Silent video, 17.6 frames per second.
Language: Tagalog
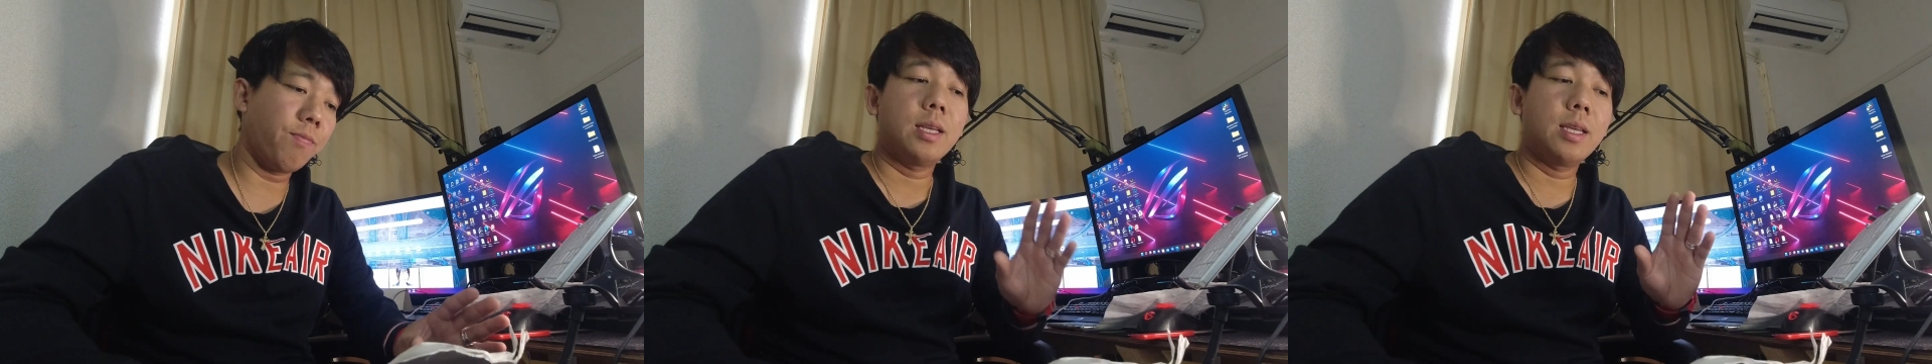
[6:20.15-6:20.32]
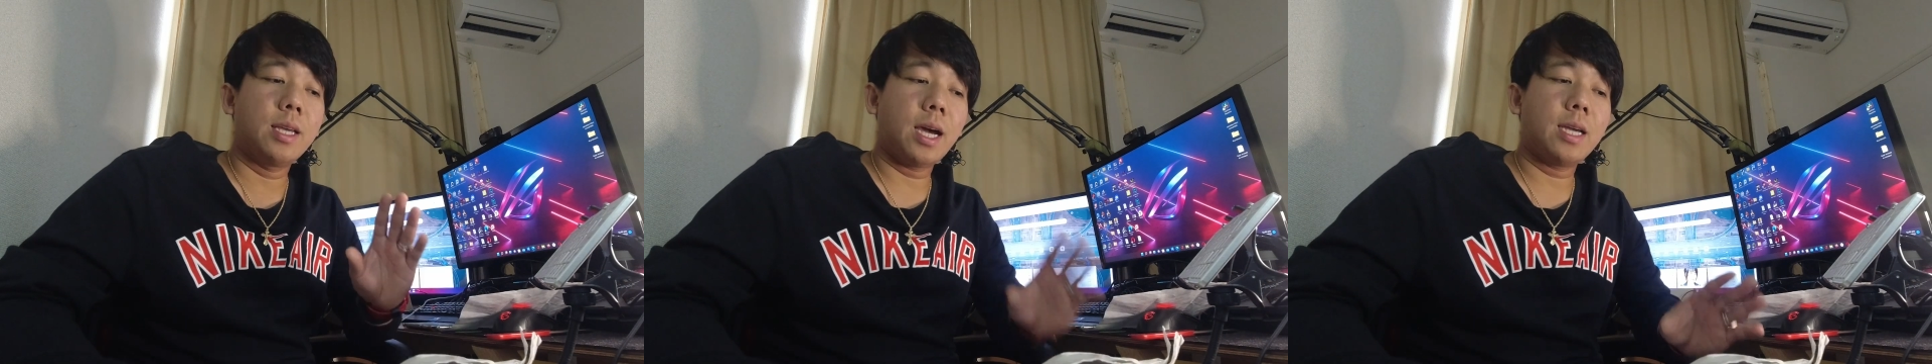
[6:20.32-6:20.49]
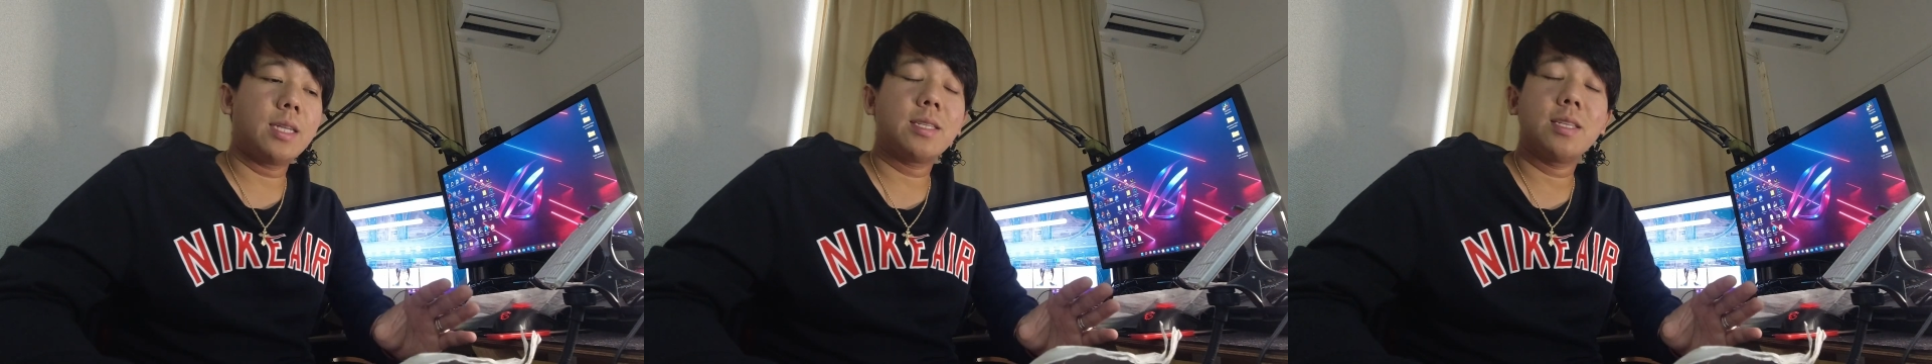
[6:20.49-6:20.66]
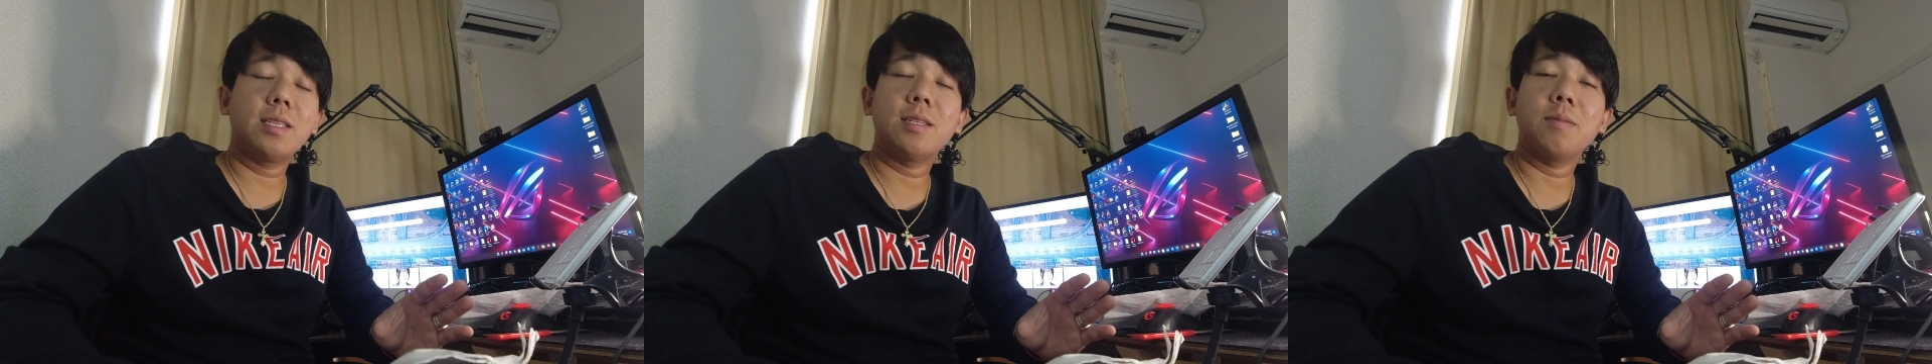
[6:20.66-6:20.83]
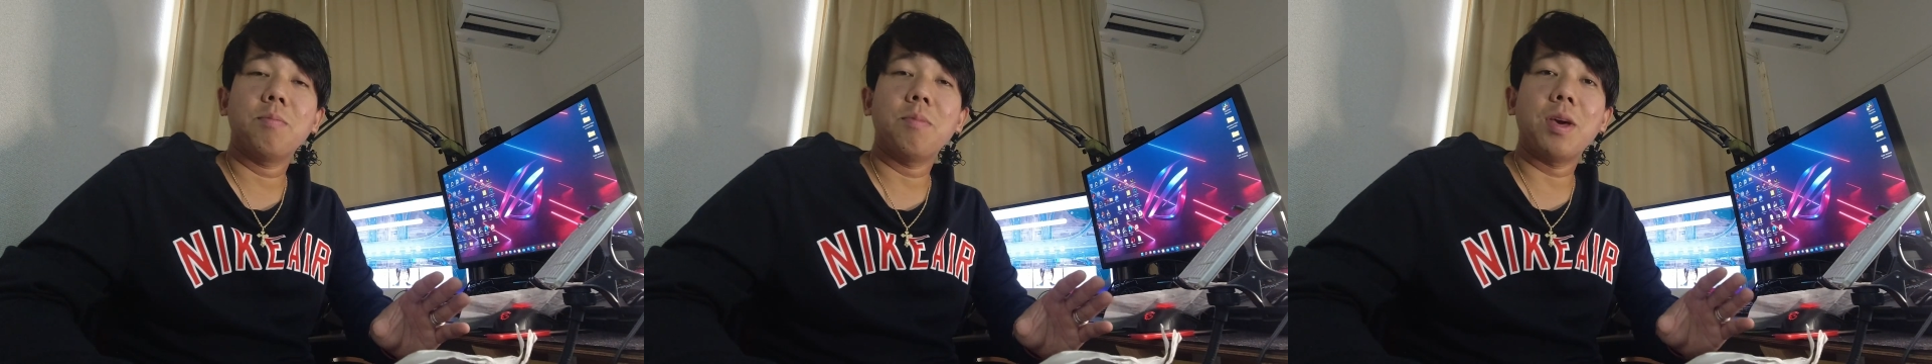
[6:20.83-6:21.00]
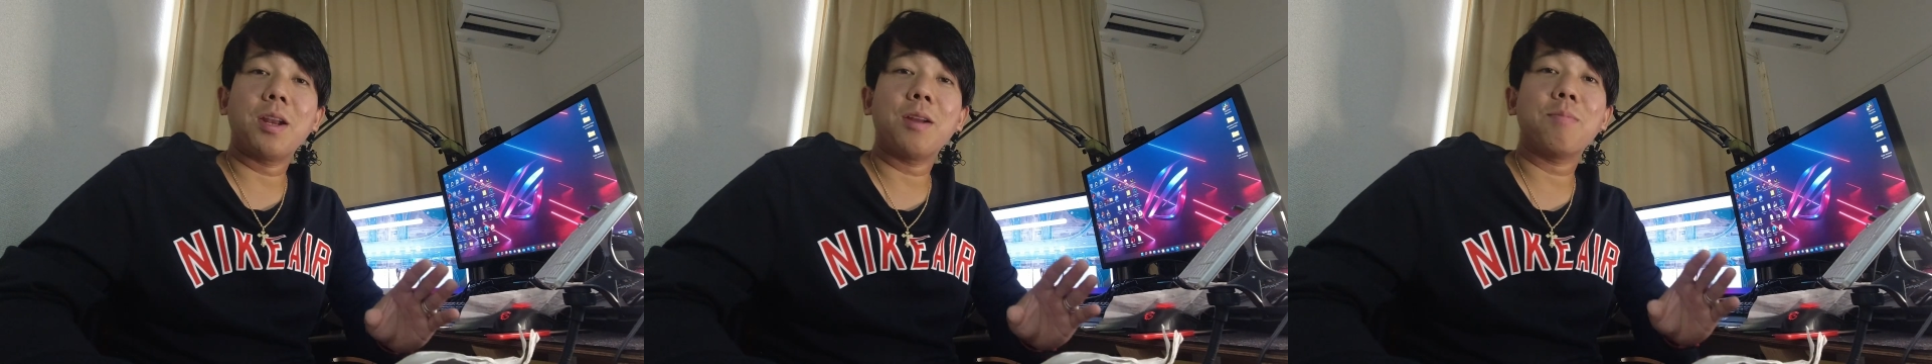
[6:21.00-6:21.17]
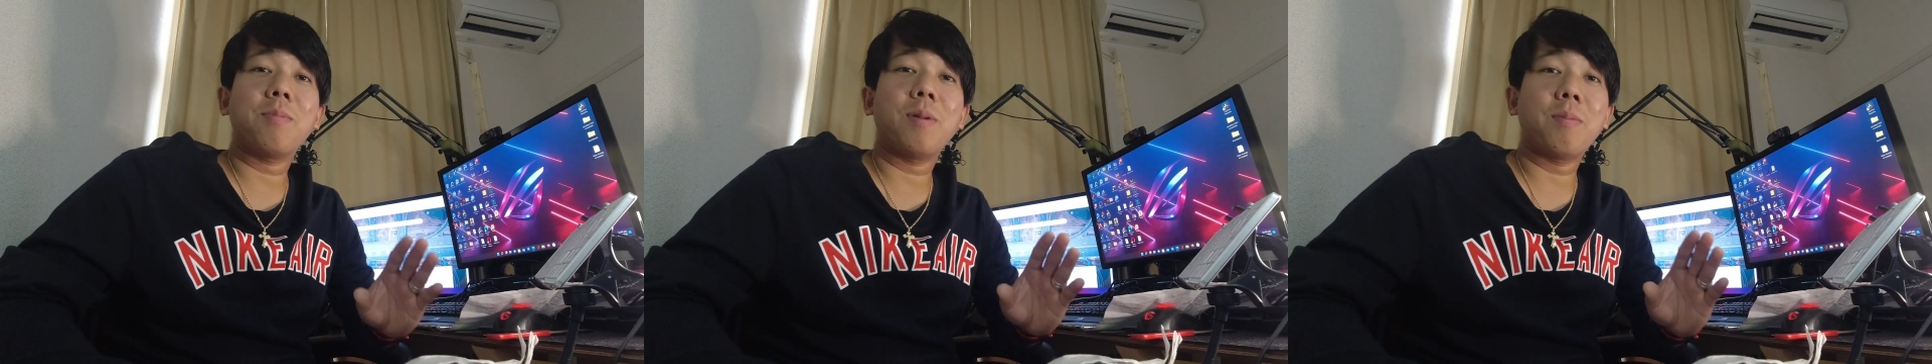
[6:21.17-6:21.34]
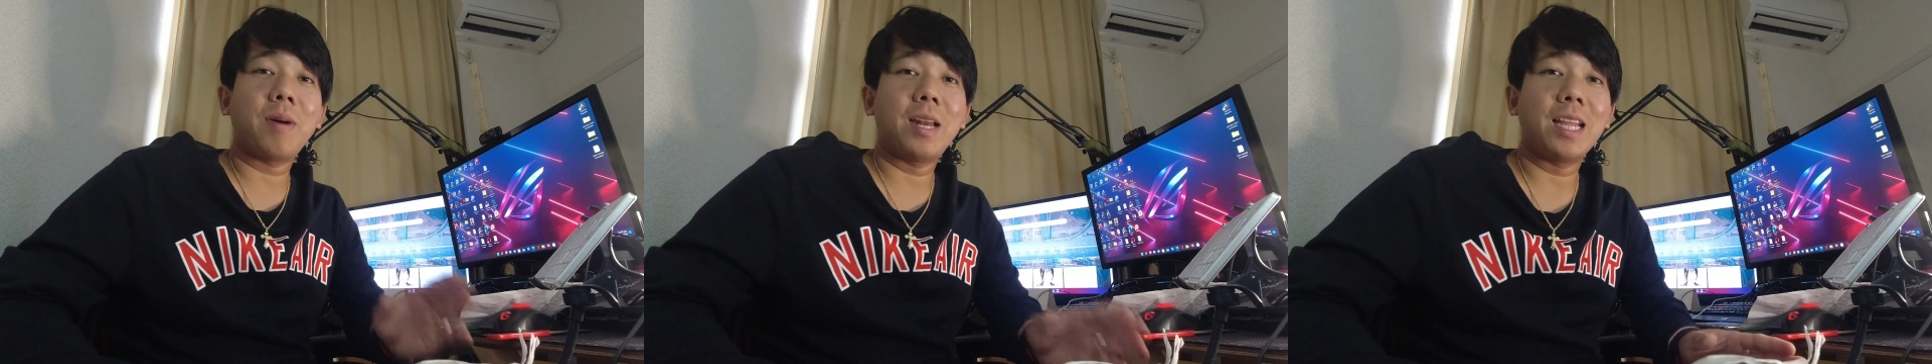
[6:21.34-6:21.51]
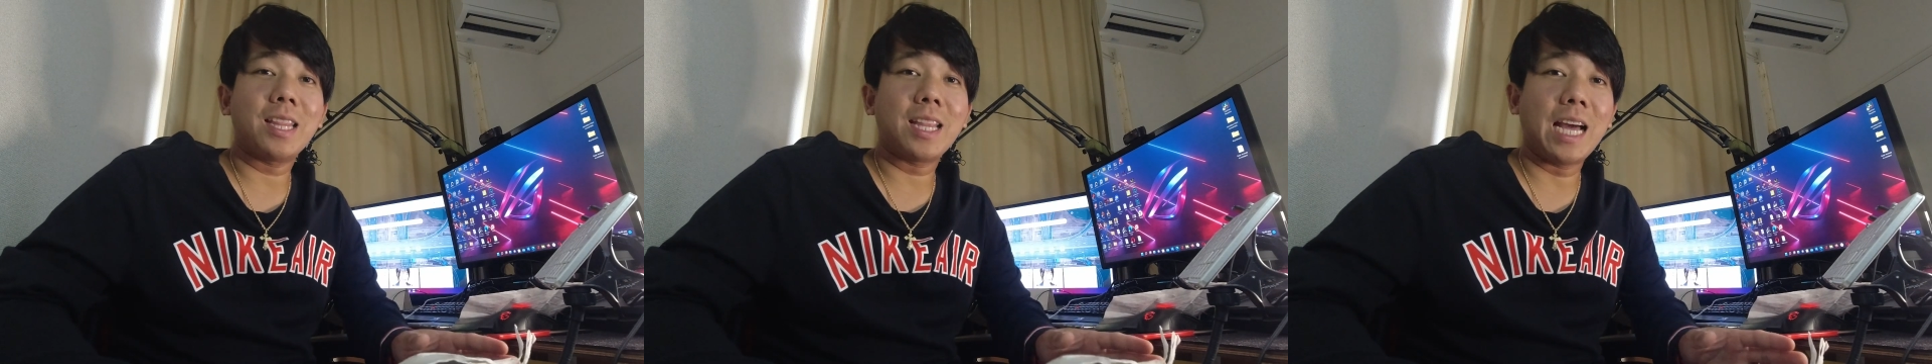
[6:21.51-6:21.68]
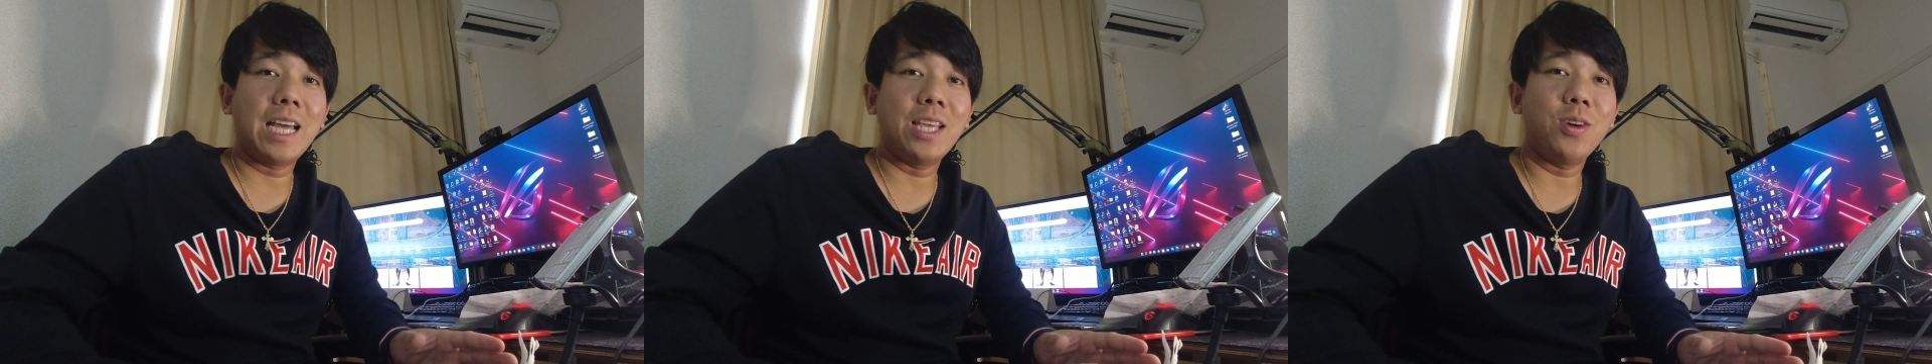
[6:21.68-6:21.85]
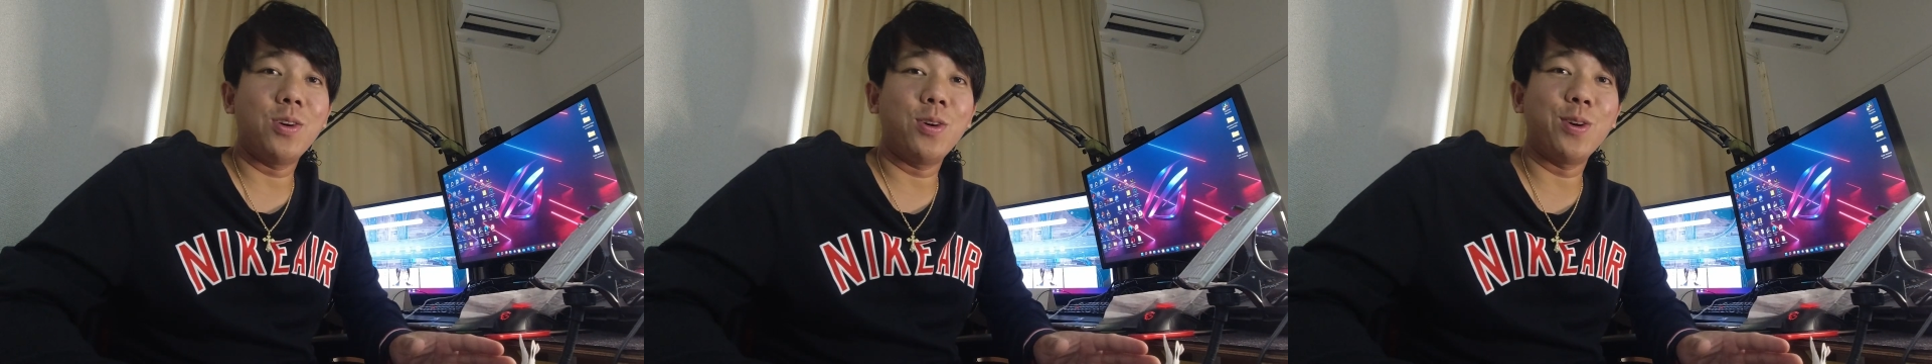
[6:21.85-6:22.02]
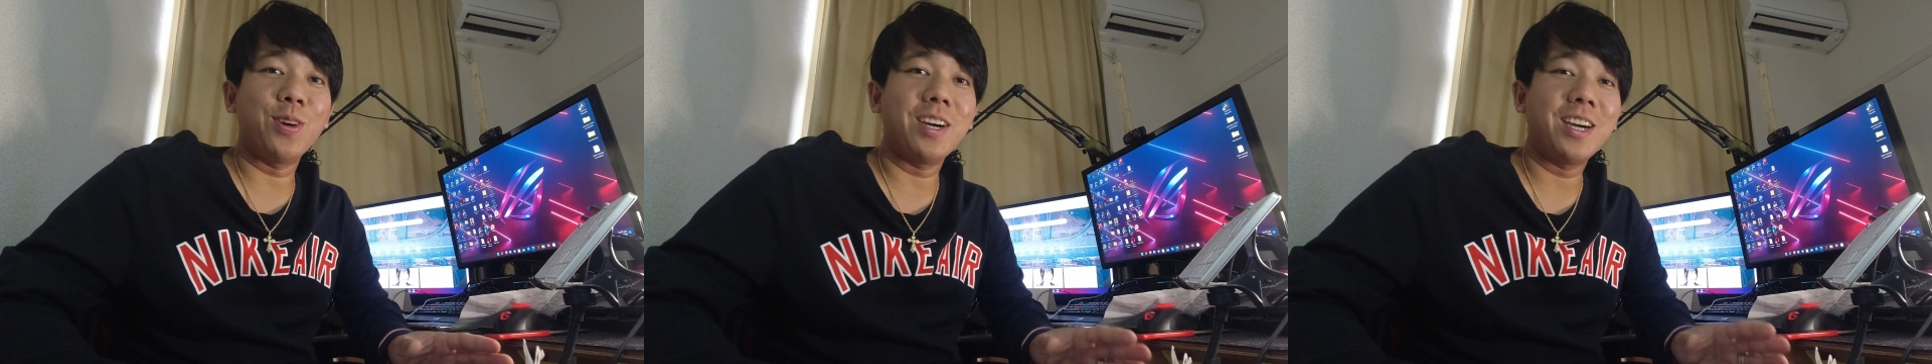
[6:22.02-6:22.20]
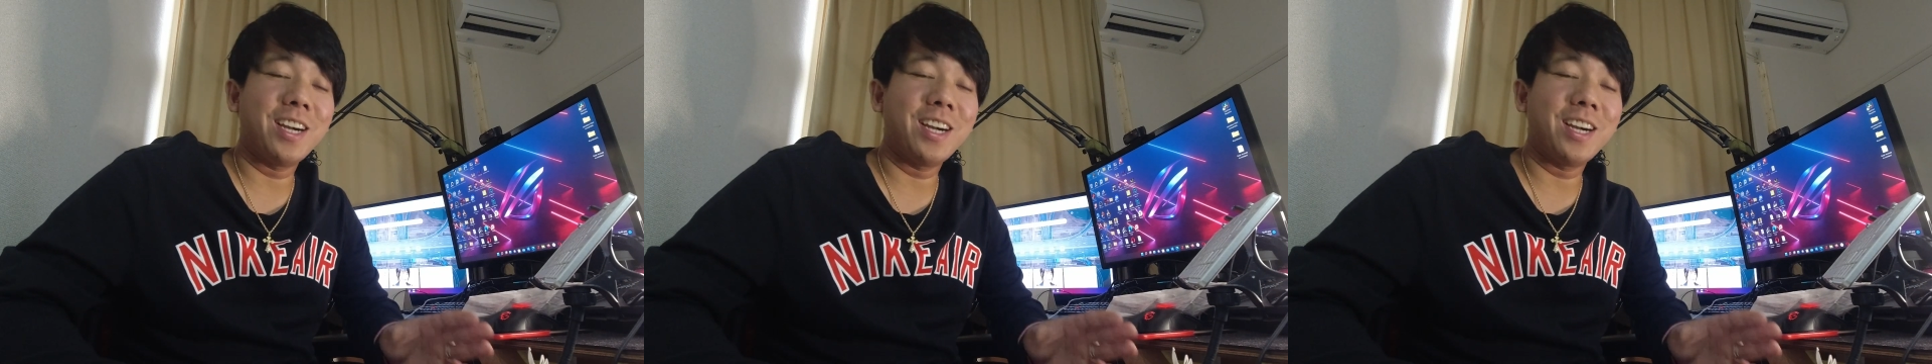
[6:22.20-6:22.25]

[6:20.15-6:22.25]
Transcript: Guys, meron pa pala tayong